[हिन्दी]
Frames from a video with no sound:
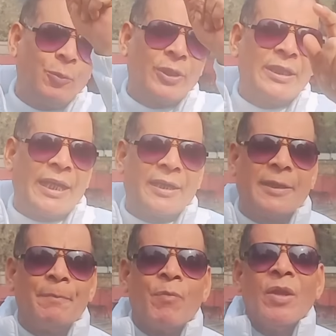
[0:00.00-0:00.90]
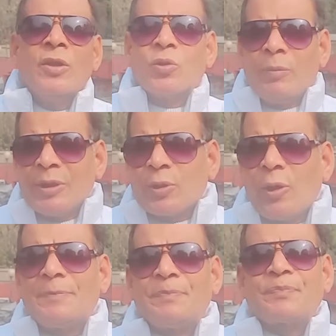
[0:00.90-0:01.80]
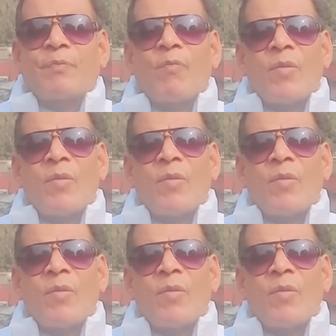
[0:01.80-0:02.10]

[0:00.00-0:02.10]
मांगे पूरी जाएगी तो मित्रों